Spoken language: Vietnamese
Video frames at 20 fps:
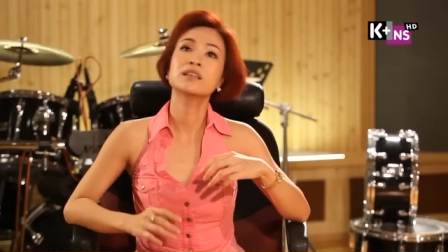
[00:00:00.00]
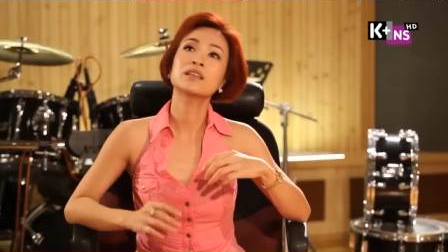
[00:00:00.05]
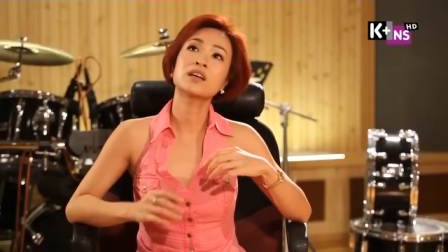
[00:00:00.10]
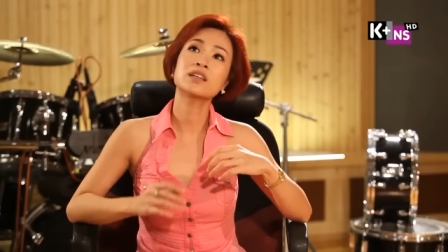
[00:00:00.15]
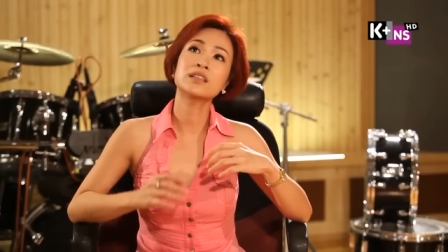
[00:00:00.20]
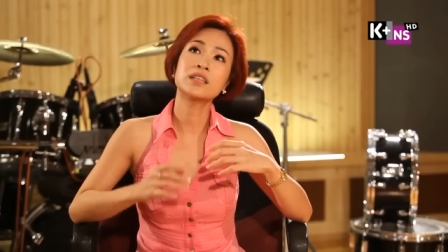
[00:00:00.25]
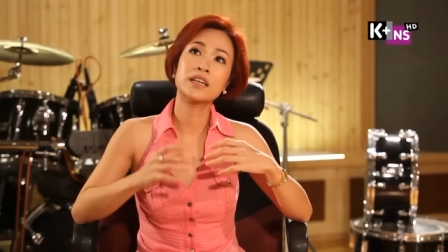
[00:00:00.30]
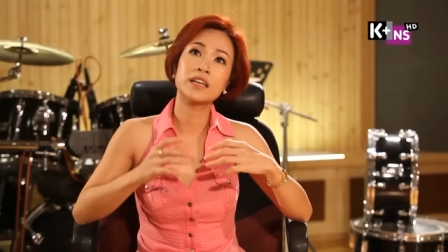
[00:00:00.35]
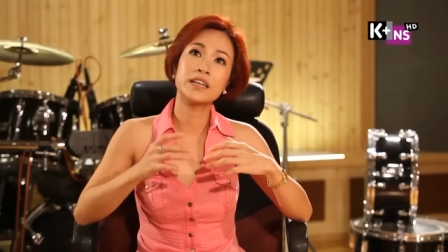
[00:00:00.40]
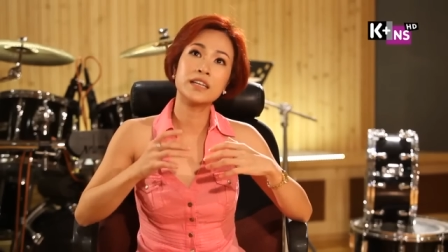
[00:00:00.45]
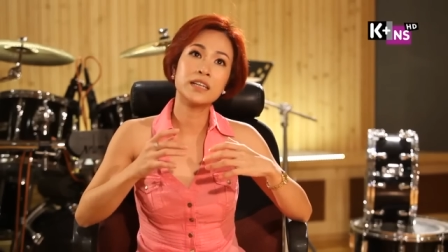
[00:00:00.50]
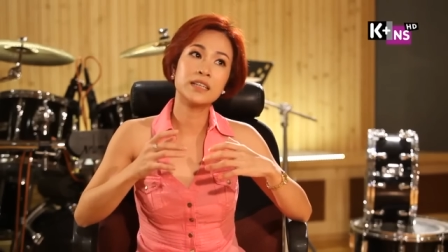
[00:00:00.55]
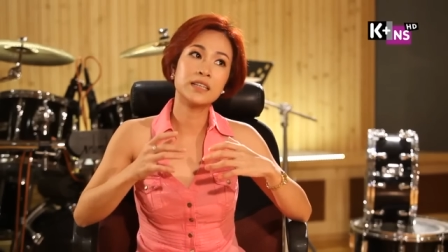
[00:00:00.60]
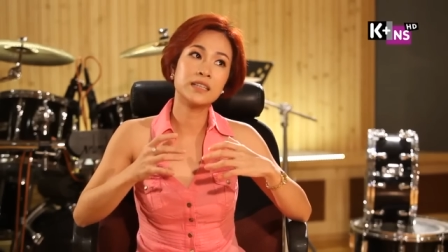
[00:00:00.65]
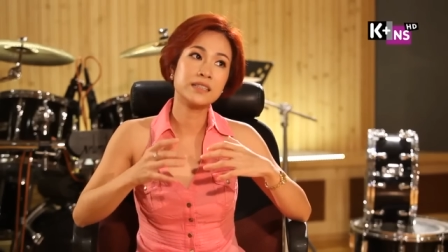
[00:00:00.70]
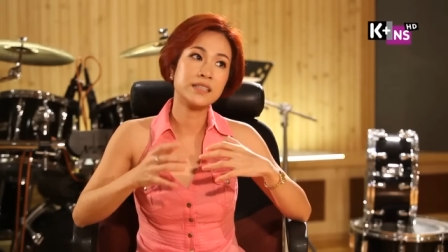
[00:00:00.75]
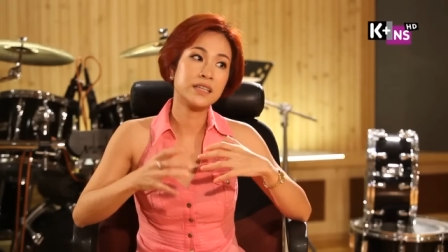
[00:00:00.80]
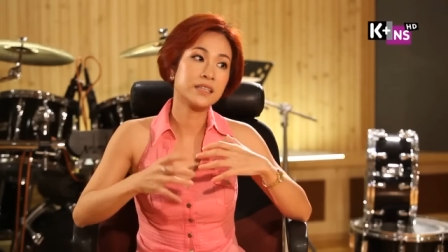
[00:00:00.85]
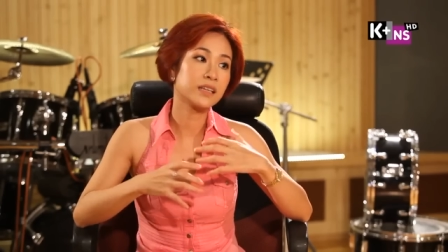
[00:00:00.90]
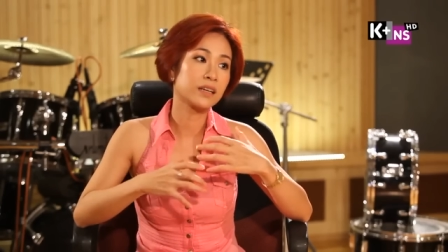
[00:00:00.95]
có thể là
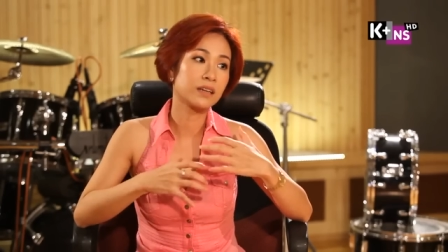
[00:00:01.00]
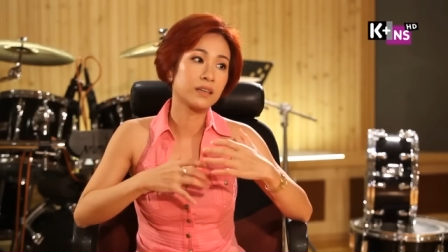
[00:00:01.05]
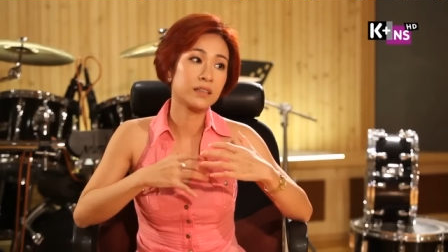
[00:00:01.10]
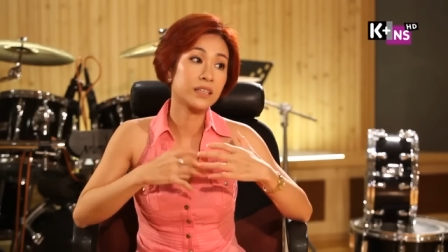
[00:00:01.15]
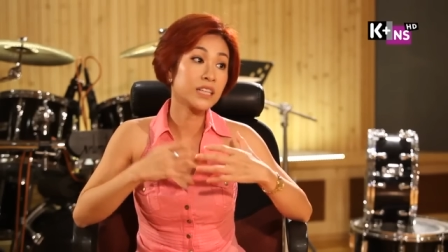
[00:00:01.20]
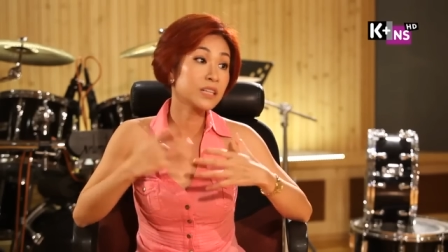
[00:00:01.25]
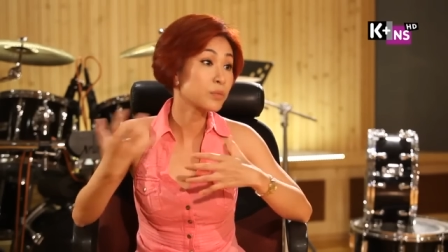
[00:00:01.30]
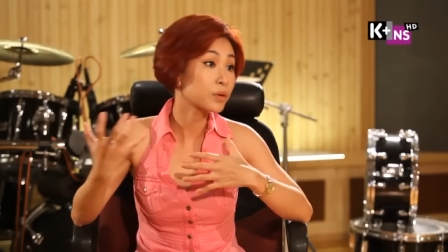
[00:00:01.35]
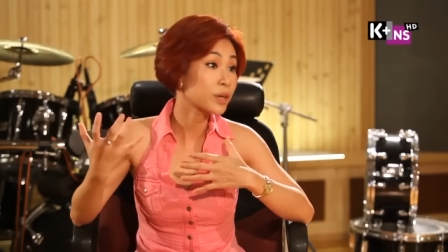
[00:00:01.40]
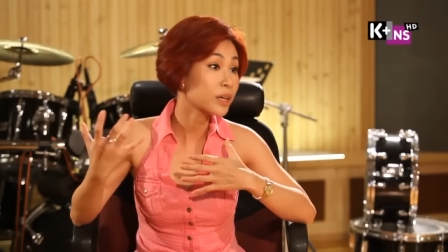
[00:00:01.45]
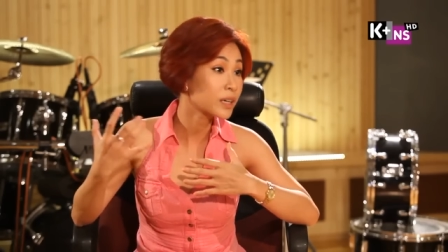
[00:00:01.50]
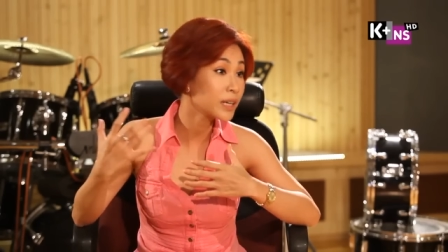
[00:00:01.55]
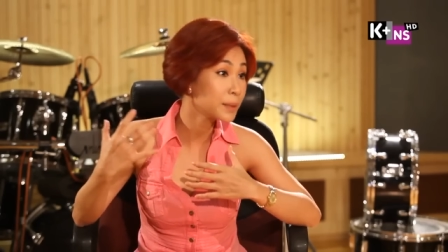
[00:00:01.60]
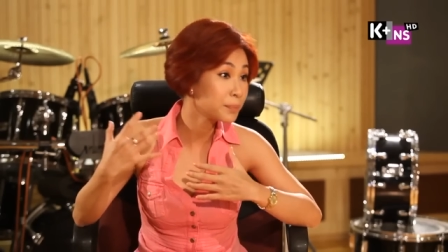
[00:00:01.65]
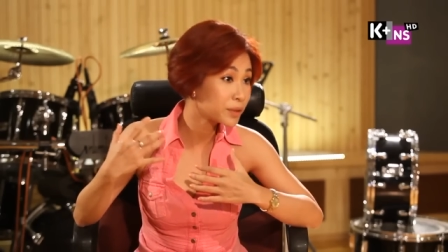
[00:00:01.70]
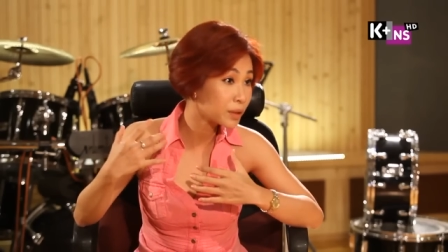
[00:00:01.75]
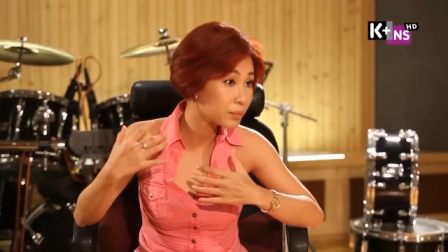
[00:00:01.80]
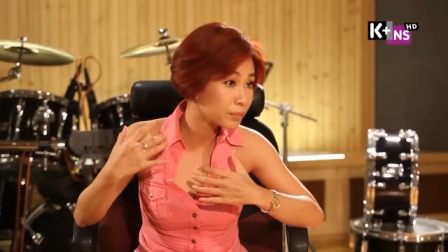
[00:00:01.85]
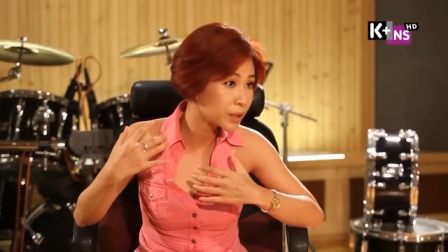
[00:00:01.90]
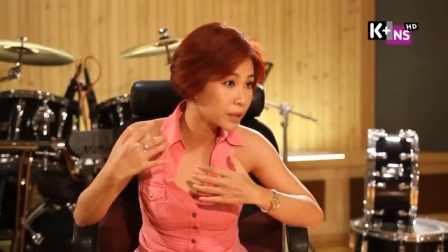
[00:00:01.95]
linh sẽ dựng riêng một cái
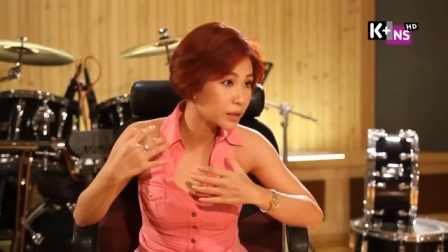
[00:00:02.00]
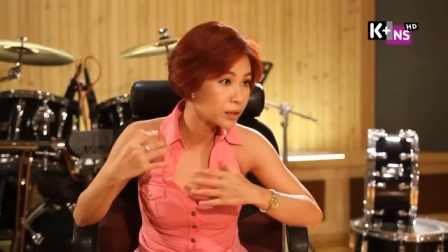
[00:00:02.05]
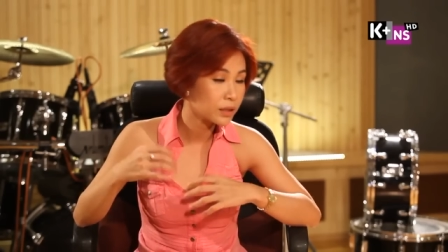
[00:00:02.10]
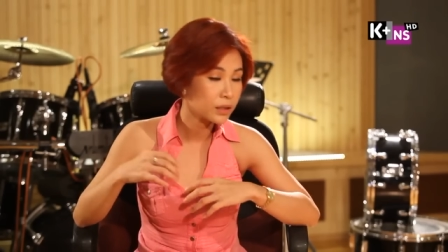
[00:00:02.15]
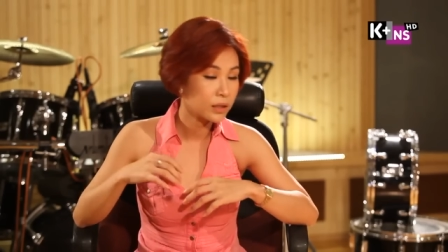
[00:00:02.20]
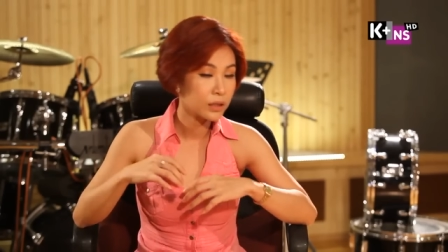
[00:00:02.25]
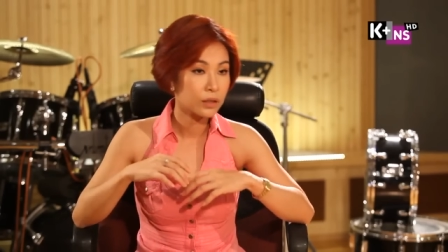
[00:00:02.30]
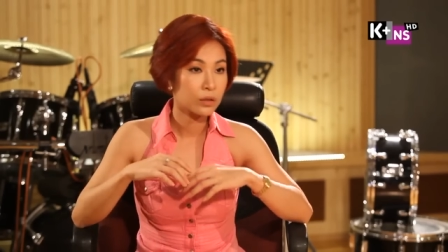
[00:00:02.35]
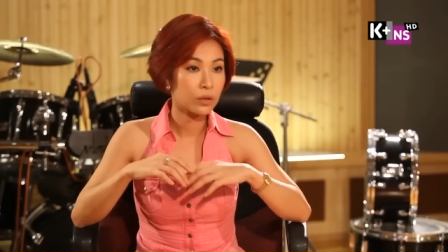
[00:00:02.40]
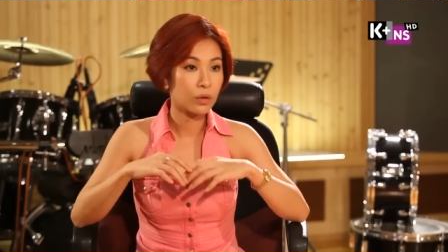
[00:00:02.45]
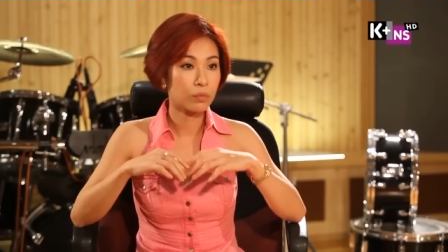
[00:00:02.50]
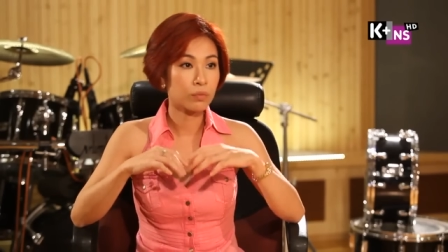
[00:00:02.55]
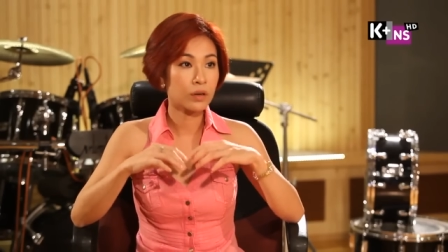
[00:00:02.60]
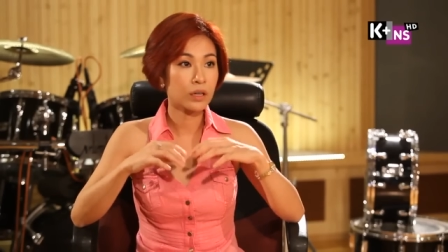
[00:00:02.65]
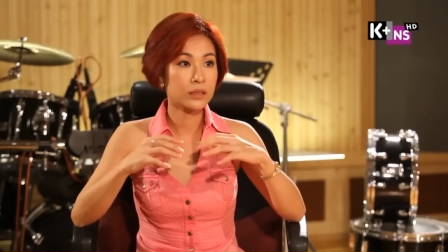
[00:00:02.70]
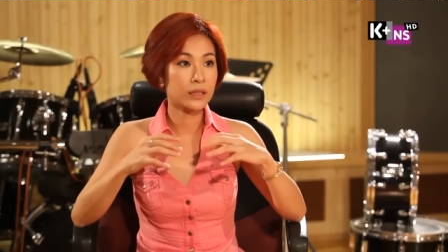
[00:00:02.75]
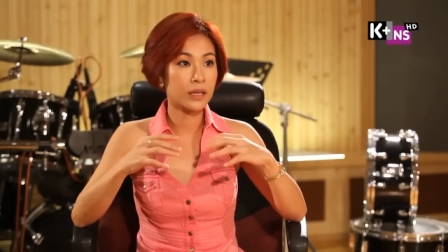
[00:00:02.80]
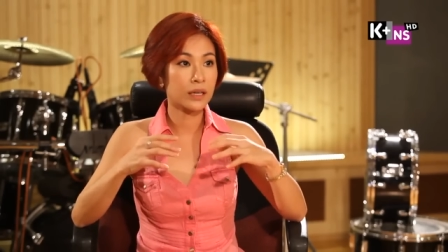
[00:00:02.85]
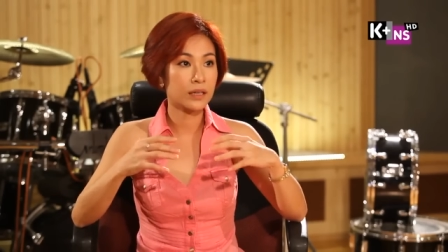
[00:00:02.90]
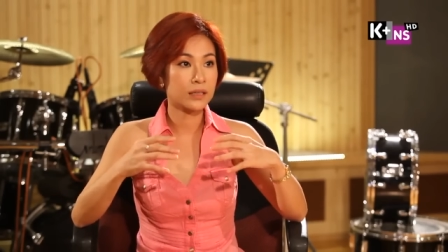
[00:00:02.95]
clip cho mình ừ. cũng
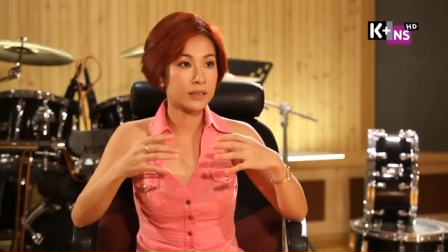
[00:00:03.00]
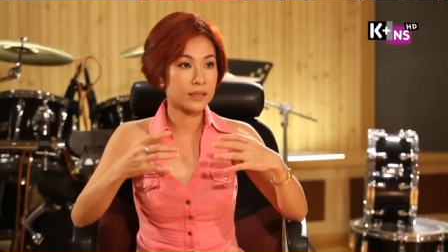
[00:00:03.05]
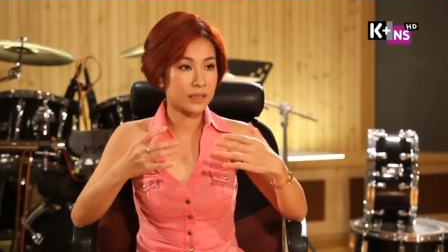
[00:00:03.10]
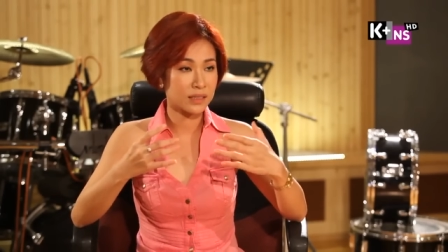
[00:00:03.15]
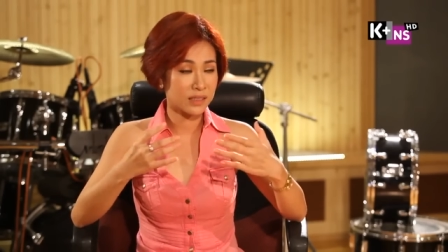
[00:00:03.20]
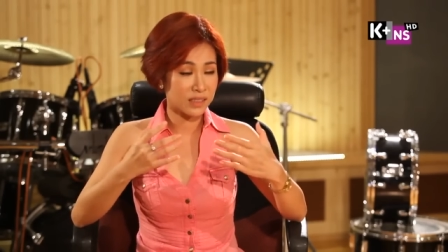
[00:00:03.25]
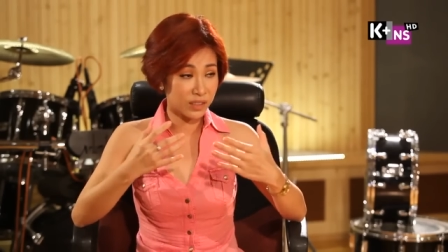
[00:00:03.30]
có thể là sẽ